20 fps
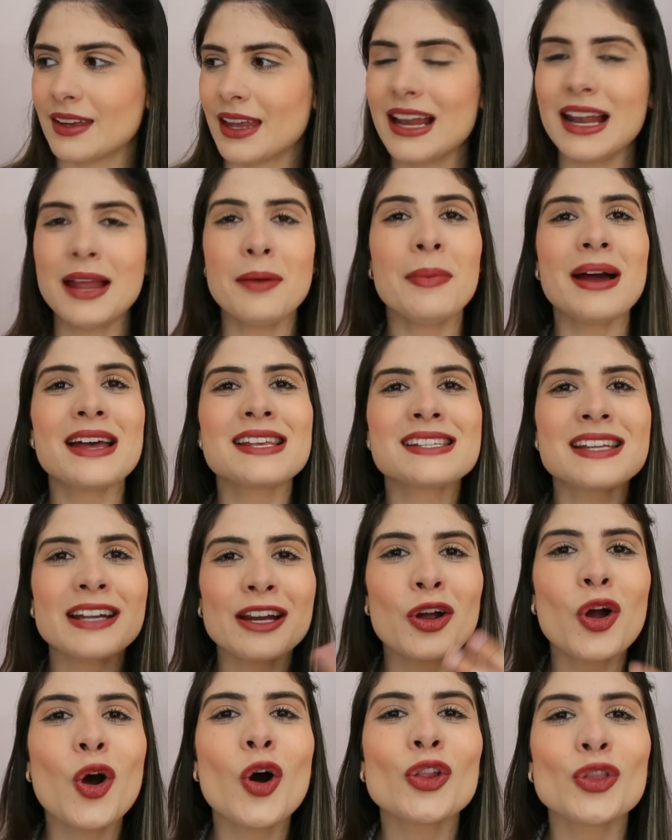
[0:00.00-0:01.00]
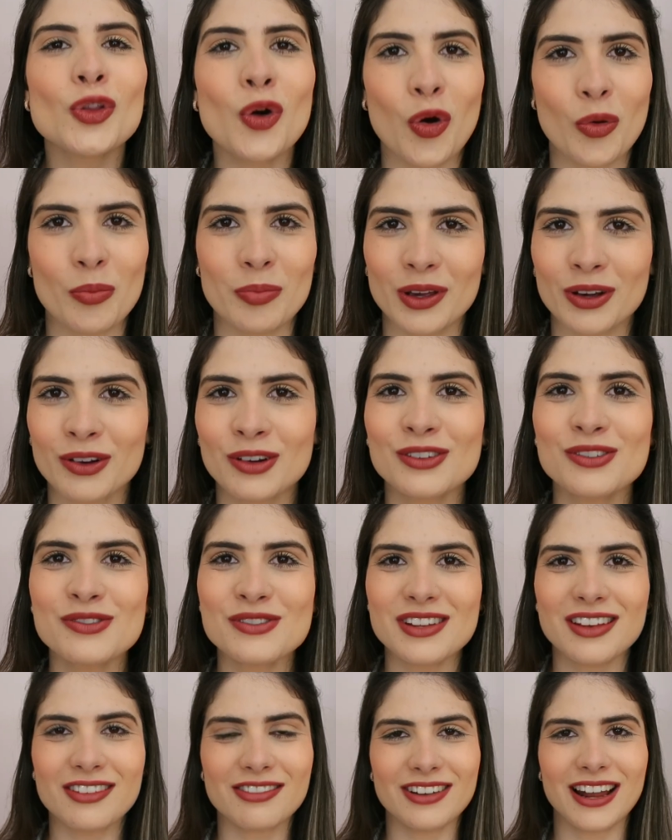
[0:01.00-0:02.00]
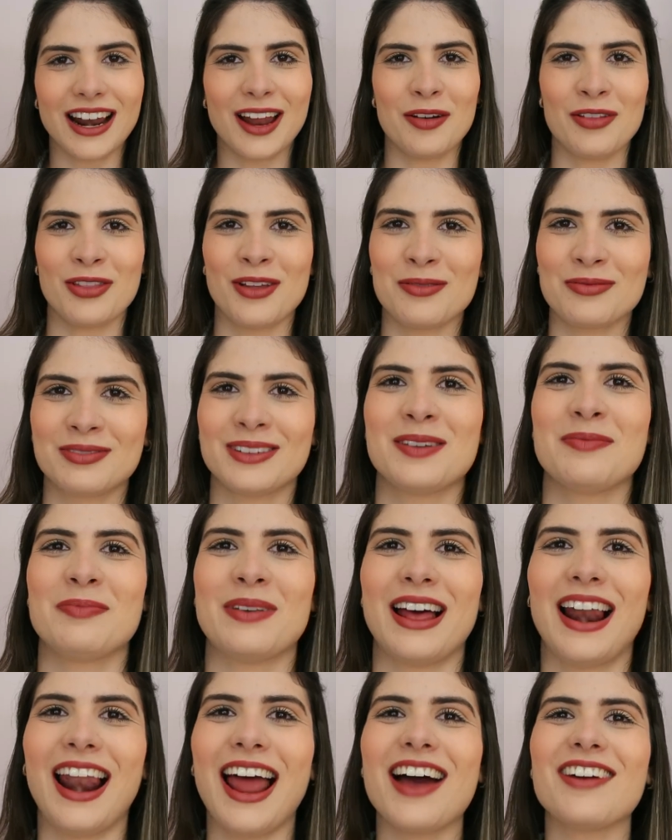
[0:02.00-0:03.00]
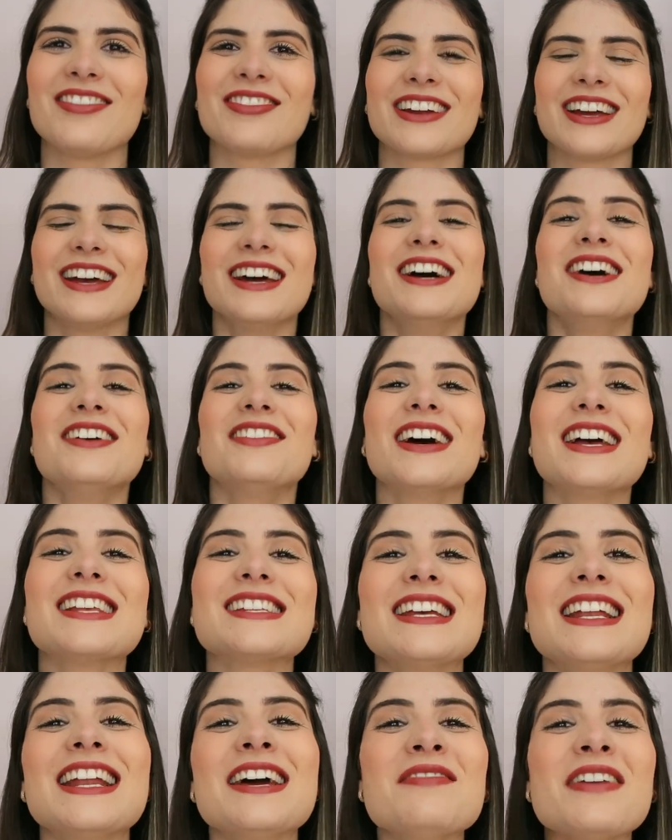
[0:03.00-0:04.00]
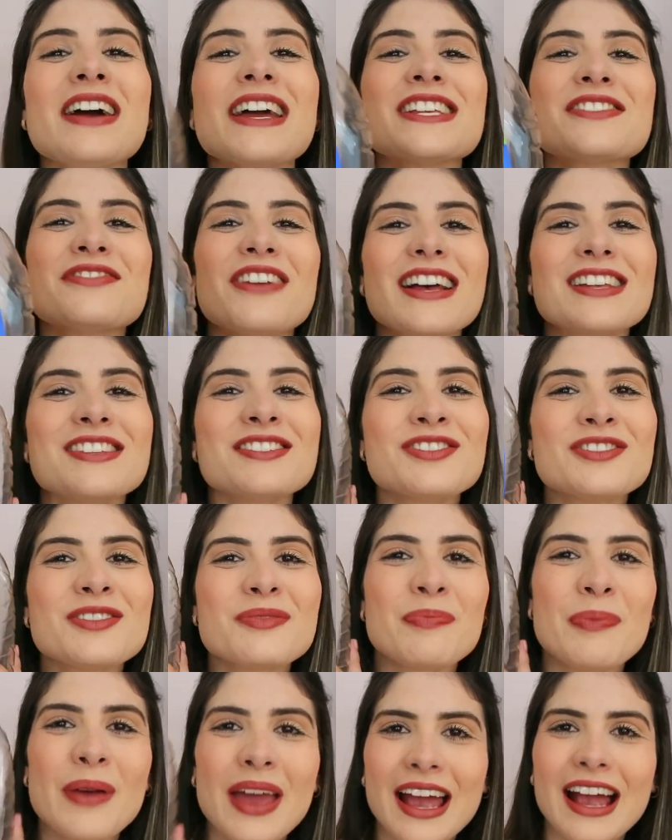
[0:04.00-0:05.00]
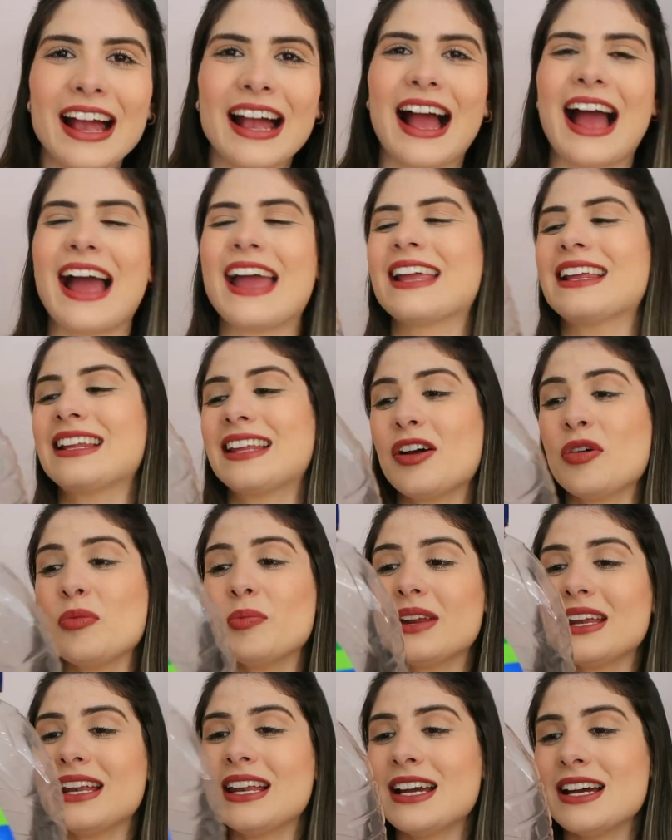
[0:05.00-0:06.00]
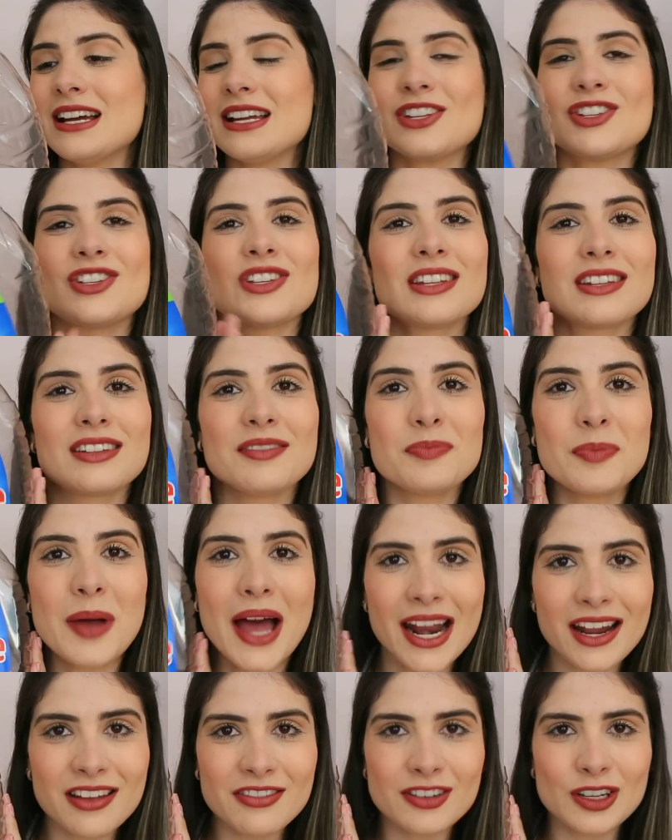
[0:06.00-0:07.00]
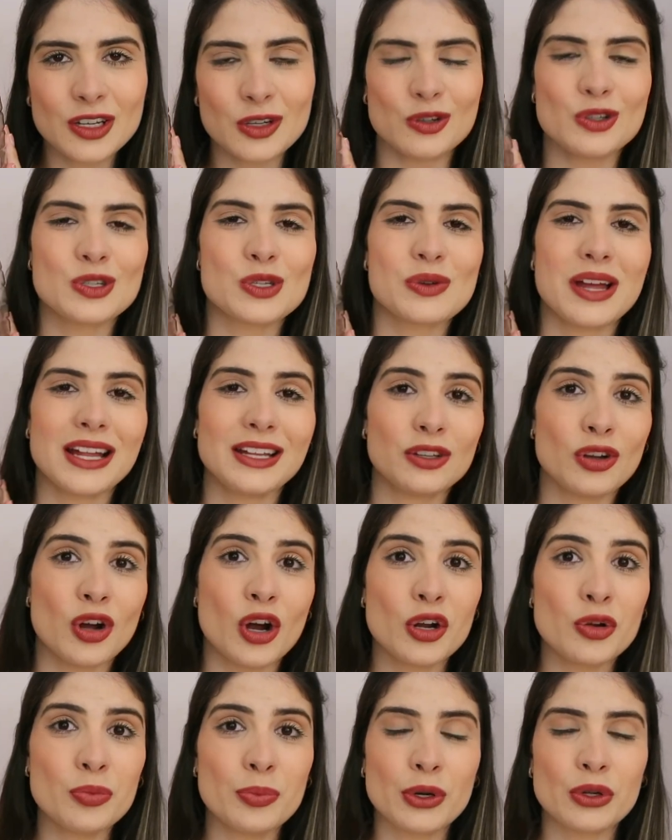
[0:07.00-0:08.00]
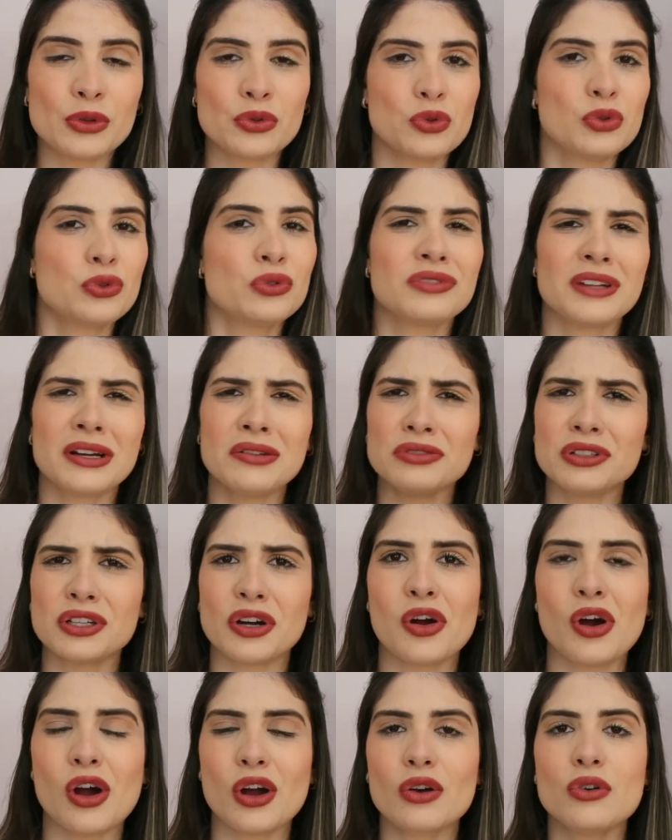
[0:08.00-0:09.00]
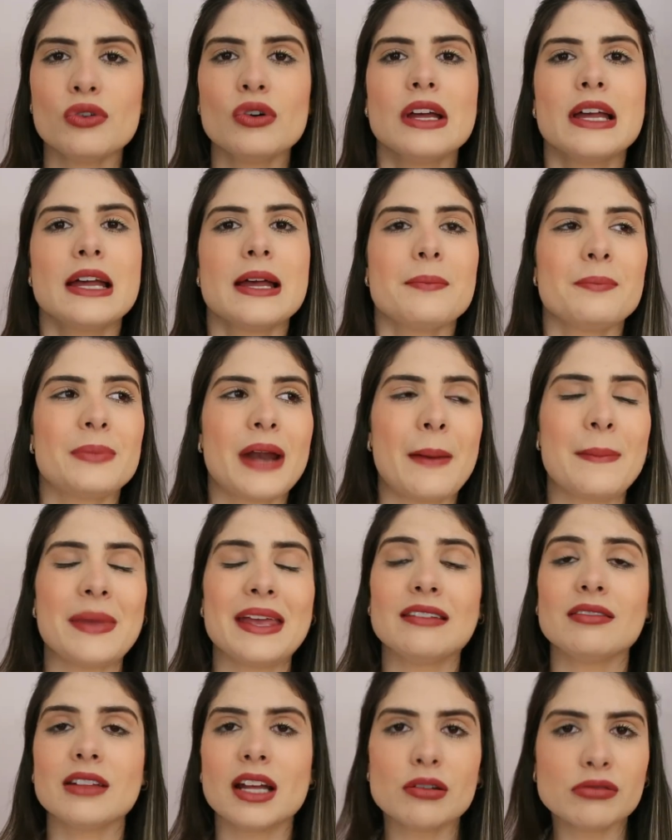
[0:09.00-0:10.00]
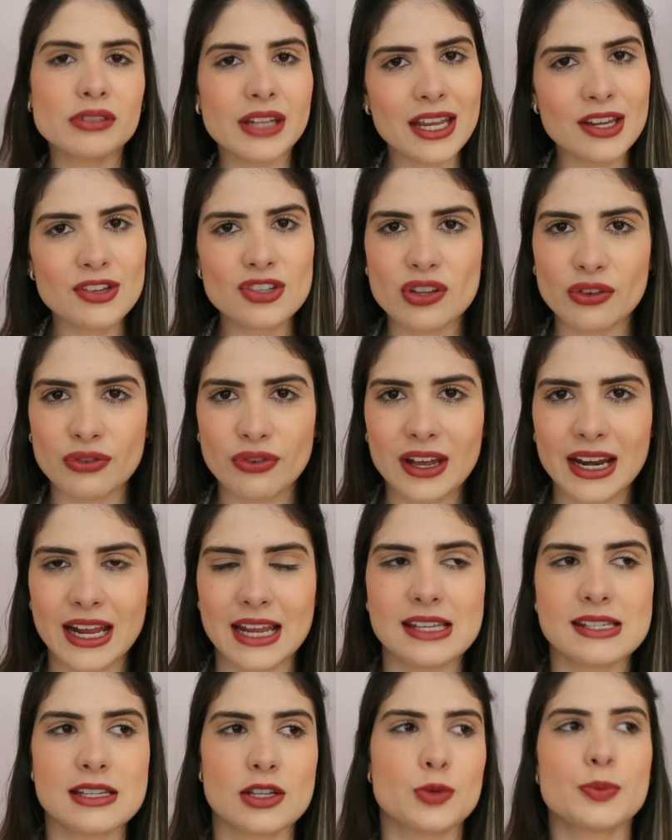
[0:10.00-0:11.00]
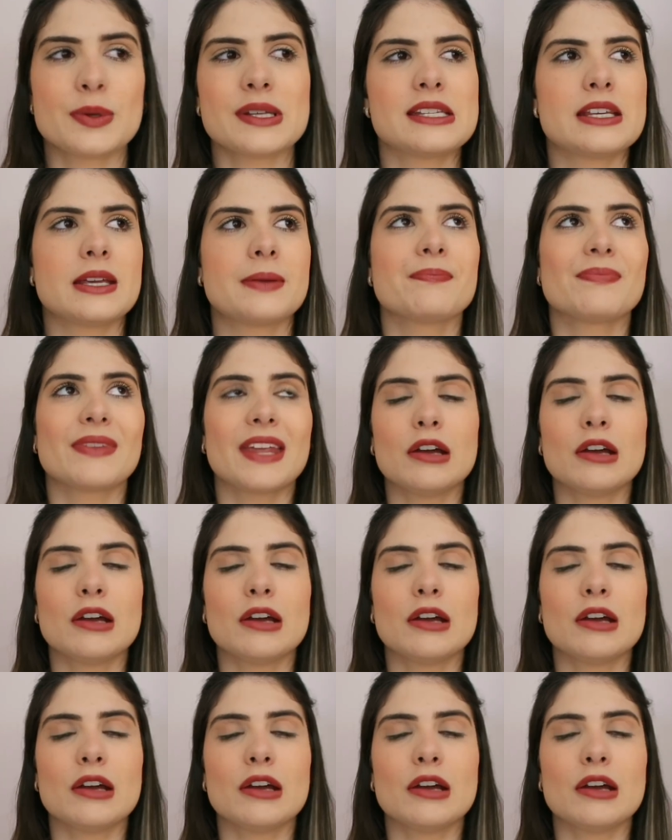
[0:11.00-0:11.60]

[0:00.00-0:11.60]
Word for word: Ele é mais ergonômico, eu não sei falar o nome da palavra, mas ele é mais fácil de pegar. Então, brilhante, maravilhoso, adoro o produto, não troco. Pra mim não tem diferença, tipo assim,